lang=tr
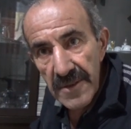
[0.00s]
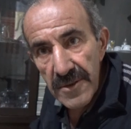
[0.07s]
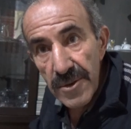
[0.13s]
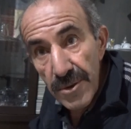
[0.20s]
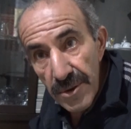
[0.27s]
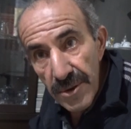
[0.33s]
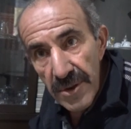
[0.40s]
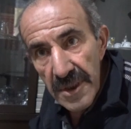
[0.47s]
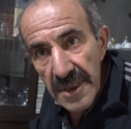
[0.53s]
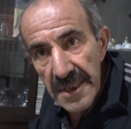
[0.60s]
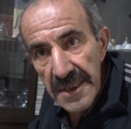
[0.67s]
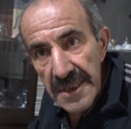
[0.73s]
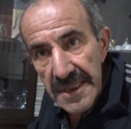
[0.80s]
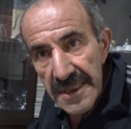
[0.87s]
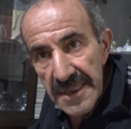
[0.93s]
Oku.
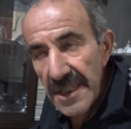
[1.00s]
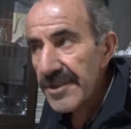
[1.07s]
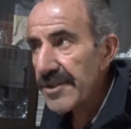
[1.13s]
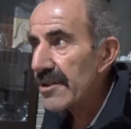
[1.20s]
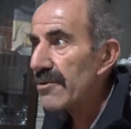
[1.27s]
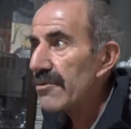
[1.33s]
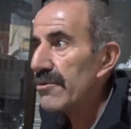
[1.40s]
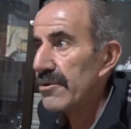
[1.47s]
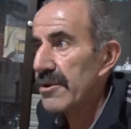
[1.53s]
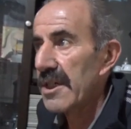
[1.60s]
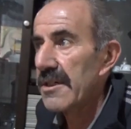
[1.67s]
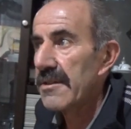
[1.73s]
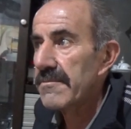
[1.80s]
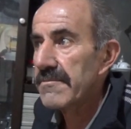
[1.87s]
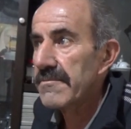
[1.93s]
Kendini kurtar.